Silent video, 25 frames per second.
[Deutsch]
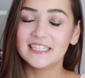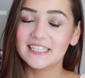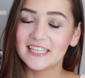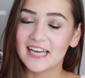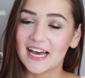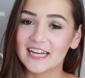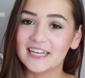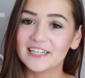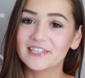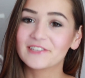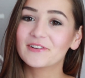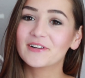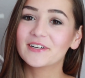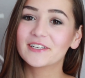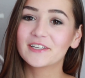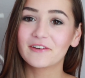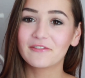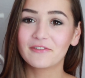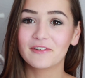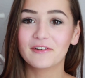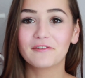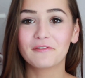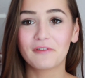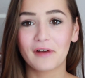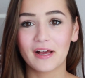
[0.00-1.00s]
ja, das wollte ich
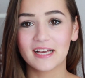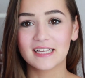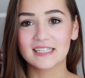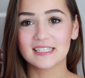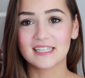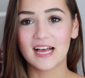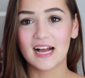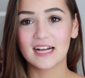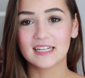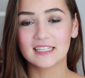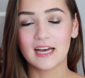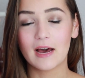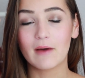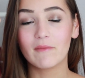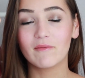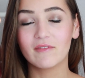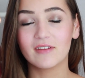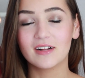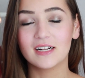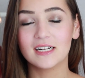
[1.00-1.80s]
auf jeden Fall gesagt haben,